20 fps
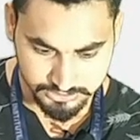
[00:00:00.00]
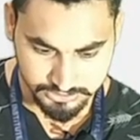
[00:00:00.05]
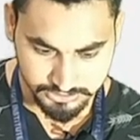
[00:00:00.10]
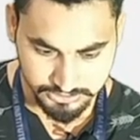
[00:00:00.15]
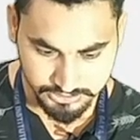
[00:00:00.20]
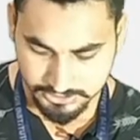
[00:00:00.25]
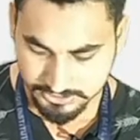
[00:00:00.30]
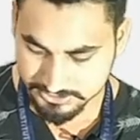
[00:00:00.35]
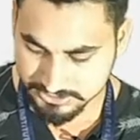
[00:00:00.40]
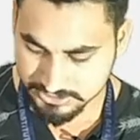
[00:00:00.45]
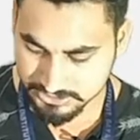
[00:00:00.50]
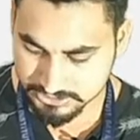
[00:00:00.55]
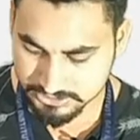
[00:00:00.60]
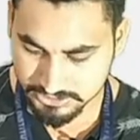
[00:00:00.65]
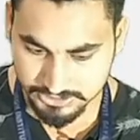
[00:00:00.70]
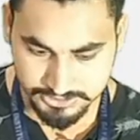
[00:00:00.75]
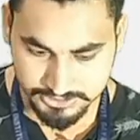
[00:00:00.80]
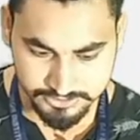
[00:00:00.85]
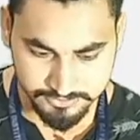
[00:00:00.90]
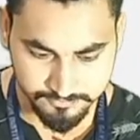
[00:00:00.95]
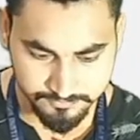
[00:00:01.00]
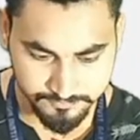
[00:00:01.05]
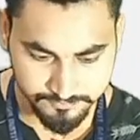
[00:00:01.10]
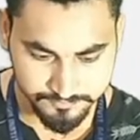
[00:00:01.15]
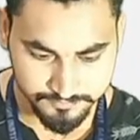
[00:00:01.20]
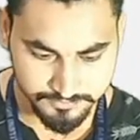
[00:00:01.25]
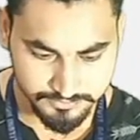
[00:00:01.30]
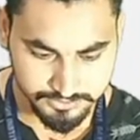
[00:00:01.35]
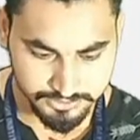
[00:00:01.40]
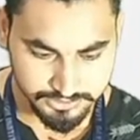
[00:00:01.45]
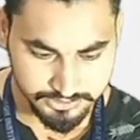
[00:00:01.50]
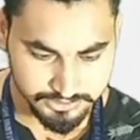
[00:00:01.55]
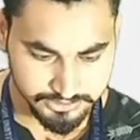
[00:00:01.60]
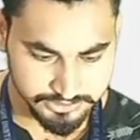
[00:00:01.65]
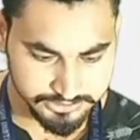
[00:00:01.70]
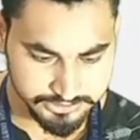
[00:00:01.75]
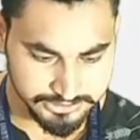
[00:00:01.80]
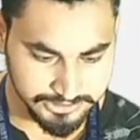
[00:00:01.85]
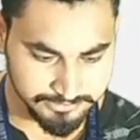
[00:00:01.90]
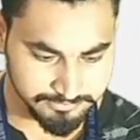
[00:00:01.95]
इंटर करेंगे
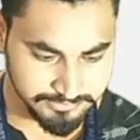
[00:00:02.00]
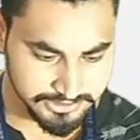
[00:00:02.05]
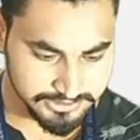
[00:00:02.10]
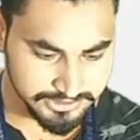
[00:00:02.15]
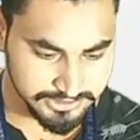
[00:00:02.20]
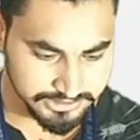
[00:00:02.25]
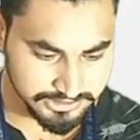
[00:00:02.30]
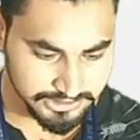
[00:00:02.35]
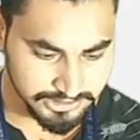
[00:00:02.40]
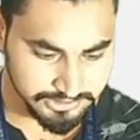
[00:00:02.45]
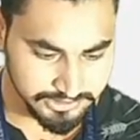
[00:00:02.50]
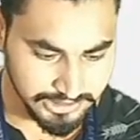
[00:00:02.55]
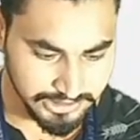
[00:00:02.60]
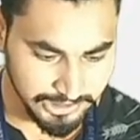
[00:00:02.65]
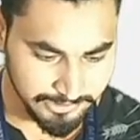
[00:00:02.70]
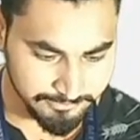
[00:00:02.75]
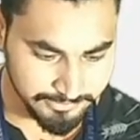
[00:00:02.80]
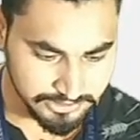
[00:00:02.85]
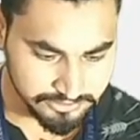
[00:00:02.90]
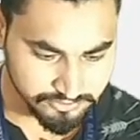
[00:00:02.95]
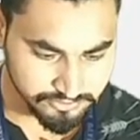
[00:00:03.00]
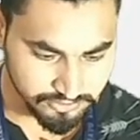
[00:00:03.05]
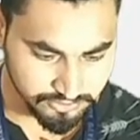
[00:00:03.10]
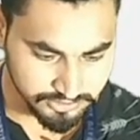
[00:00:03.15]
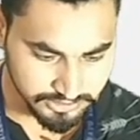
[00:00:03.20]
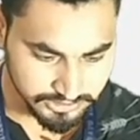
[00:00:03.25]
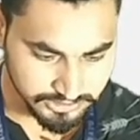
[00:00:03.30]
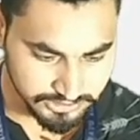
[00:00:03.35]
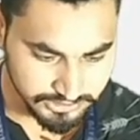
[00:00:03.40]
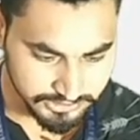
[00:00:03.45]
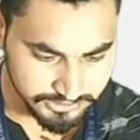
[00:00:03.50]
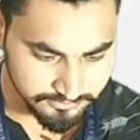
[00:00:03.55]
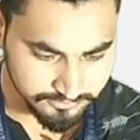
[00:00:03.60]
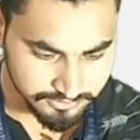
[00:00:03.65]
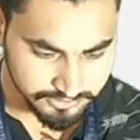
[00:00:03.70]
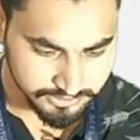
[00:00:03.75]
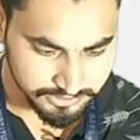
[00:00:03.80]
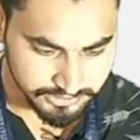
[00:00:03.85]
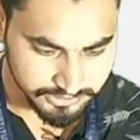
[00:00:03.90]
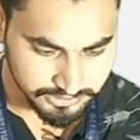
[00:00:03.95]
ये आप देख सकते हैं यहाँ मेरा शो कर रहा है
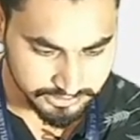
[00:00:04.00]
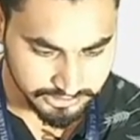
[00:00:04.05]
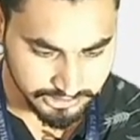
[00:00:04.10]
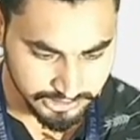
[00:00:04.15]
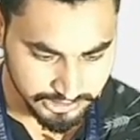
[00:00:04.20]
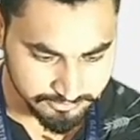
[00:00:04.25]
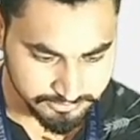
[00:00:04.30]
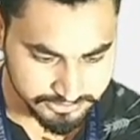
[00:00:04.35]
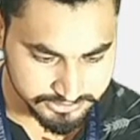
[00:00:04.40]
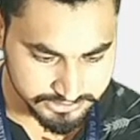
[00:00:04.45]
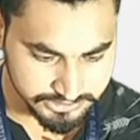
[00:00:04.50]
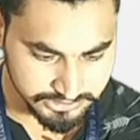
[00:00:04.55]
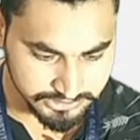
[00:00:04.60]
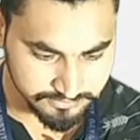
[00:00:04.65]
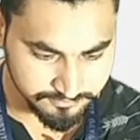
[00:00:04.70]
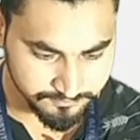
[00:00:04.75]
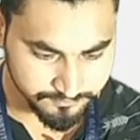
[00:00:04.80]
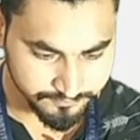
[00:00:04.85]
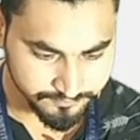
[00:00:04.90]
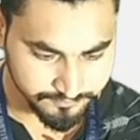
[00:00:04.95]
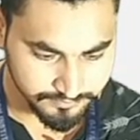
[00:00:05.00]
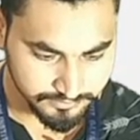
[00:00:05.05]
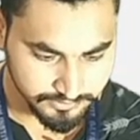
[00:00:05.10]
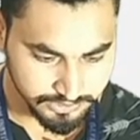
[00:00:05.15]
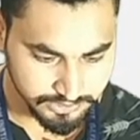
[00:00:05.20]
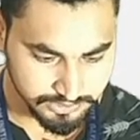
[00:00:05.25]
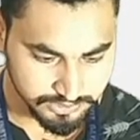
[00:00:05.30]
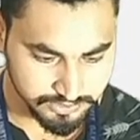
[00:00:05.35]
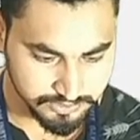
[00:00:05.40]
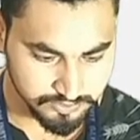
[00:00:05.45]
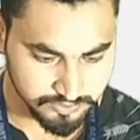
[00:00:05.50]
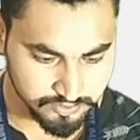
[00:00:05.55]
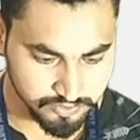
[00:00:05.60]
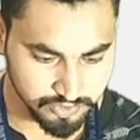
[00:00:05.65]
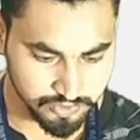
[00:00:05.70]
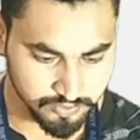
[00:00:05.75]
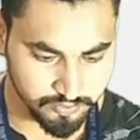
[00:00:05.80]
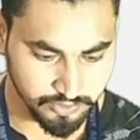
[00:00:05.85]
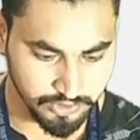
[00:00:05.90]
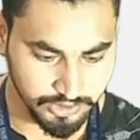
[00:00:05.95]
राम इज़ ए गुड
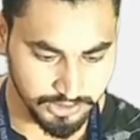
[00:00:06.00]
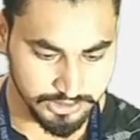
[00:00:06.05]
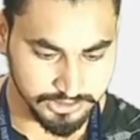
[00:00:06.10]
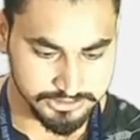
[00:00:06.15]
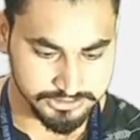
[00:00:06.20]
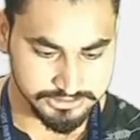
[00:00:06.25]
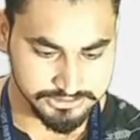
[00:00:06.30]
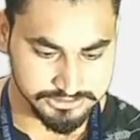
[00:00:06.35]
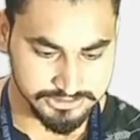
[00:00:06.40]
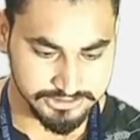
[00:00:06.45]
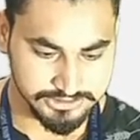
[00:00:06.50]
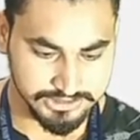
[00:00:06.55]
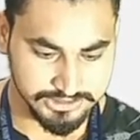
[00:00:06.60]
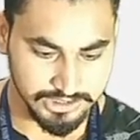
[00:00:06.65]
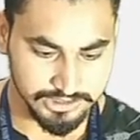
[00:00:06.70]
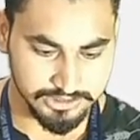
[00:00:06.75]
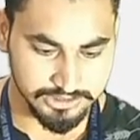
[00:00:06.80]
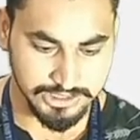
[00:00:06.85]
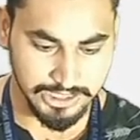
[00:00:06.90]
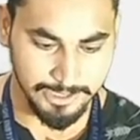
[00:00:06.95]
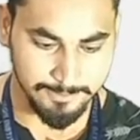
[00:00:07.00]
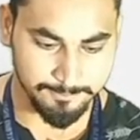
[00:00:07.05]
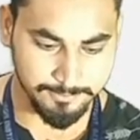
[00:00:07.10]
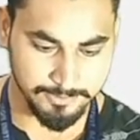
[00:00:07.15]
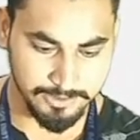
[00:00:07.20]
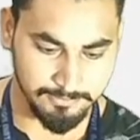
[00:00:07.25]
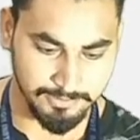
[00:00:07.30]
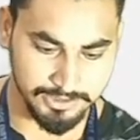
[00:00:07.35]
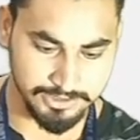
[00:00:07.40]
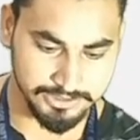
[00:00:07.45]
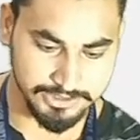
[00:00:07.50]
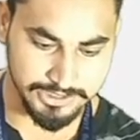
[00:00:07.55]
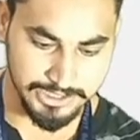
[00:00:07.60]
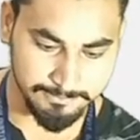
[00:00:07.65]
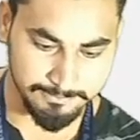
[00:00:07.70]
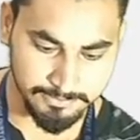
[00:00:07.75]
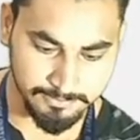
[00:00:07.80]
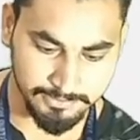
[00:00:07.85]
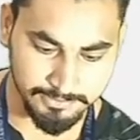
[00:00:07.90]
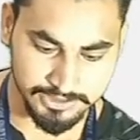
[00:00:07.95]
बॉय ये था टाइप कमांड टाइप
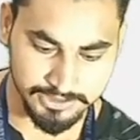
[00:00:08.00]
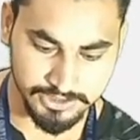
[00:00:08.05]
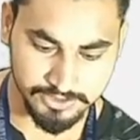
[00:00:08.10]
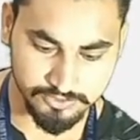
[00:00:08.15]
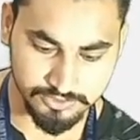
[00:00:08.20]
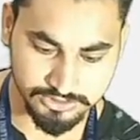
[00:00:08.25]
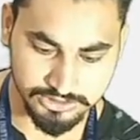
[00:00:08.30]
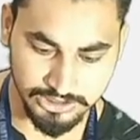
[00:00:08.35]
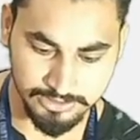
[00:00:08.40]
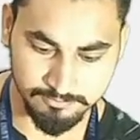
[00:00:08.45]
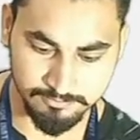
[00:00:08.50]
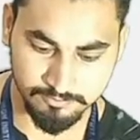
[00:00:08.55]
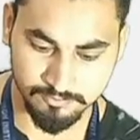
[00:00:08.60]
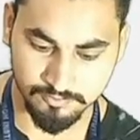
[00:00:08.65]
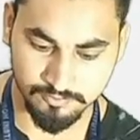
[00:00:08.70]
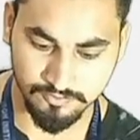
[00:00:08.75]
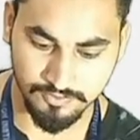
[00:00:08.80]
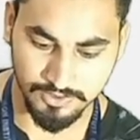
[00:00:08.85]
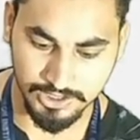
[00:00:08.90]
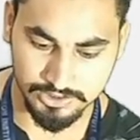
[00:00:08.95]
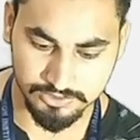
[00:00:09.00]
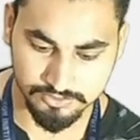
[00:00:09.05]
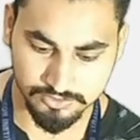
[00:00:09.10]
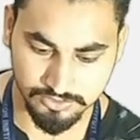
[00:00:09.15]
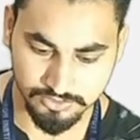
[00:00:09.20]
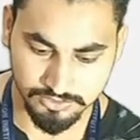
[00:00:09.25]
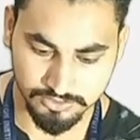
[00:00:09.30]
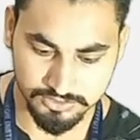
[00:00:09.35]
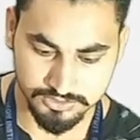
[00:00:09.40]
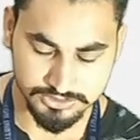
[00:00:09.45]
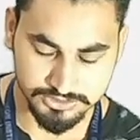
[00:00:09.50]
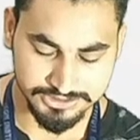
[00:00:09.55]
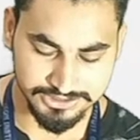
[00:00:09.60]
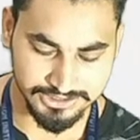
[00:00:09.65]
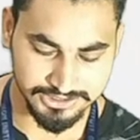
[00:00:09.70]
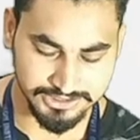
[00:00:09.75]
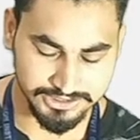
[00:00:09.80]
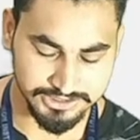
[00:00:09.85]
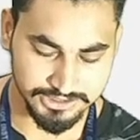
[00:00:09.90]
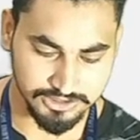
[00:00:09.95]
कमांड का यूज़ हम फाइल को
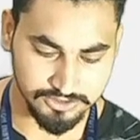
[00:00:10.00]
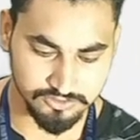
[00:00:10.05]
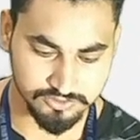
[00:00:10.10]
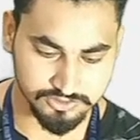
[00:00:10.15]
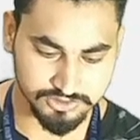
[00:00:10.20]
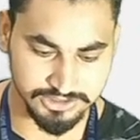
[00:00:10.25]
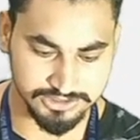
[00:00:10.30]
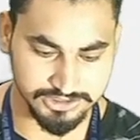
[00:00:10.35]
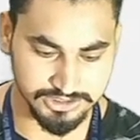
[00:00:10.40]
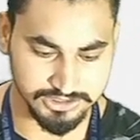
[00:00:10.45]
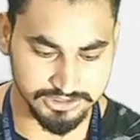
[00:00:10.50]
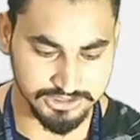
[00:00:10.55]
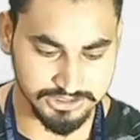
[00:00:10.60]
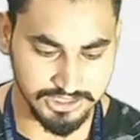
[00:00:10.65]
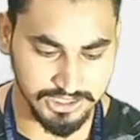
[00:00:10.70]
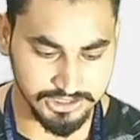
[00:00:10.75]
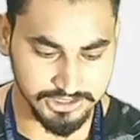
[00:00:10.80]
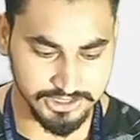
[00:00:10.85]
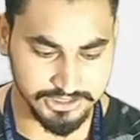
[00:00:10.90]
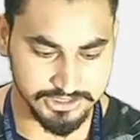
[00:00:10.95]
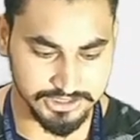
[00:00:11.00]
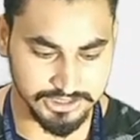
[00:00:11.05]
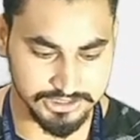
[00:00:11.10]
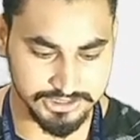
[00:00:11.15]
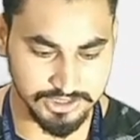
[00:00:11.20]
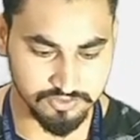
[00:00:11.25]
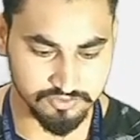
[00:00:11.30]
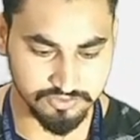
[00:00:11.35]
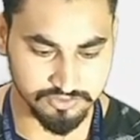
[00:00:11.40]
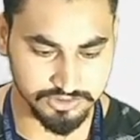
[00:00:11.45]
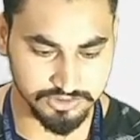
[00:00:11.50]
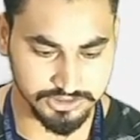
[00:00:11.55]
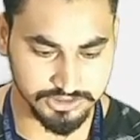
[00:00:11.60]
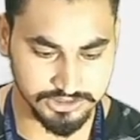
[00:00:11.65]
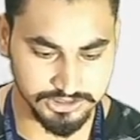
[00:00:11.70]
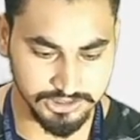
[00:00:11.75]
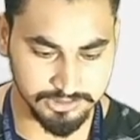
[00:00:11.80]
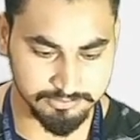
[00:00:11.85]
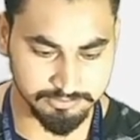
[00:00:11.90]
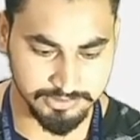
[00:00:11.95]
देखने के लिए उसके अंदर क्या है क्या डाटा उसको देखने के लिए
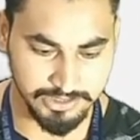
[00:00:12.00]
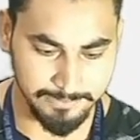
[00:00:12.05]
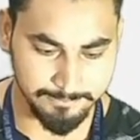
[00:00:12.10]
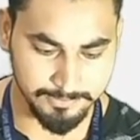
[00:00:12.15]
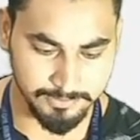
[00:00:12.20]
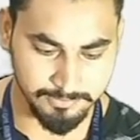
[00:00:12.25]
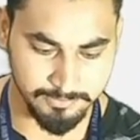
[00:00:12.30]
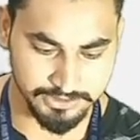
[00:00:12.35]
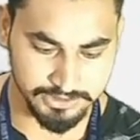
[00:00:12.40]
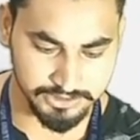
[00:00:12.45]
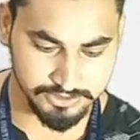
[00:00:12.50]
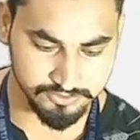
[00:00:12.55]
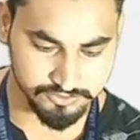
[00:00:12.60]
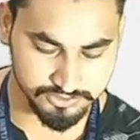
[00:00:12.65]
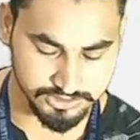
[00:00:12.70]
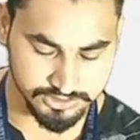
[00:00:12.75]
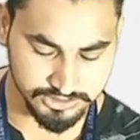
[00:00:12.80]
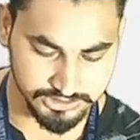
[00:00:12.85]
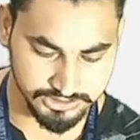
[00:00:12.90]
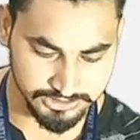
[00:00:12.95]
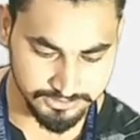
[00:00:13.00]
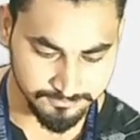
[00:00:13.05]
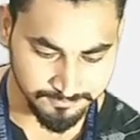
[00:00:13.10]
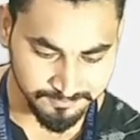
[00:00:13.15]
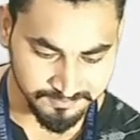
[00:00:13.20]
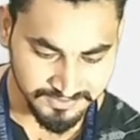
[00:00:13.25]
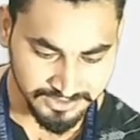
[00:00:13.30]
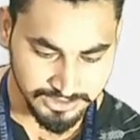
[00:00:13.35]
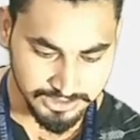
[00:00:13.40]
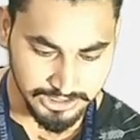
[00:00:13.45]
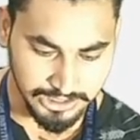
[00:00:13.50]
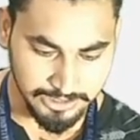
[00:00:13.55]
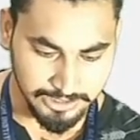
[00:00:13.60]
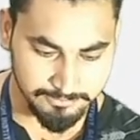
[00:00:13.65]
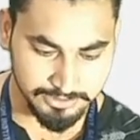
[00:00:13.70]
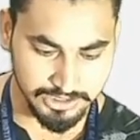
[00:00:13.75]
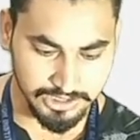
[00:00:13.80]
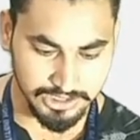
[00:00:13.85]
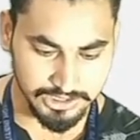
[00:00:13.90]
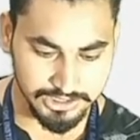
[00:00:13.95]
हम टाइप कमांड का यूज़ करते हैं हमारा
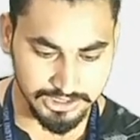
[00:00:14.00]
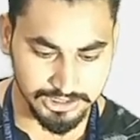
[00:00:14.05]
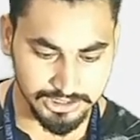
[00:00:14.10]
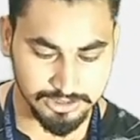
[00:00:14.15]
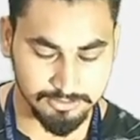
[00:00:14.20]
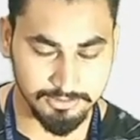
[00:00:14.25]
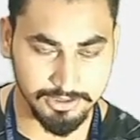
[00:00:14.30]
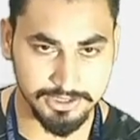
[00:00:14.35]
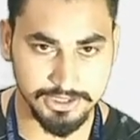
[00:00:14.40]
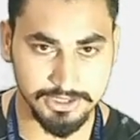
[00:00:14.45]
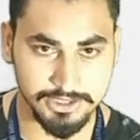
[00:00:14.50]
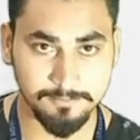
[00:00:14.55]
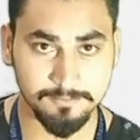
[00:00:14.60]
अगला कमांड है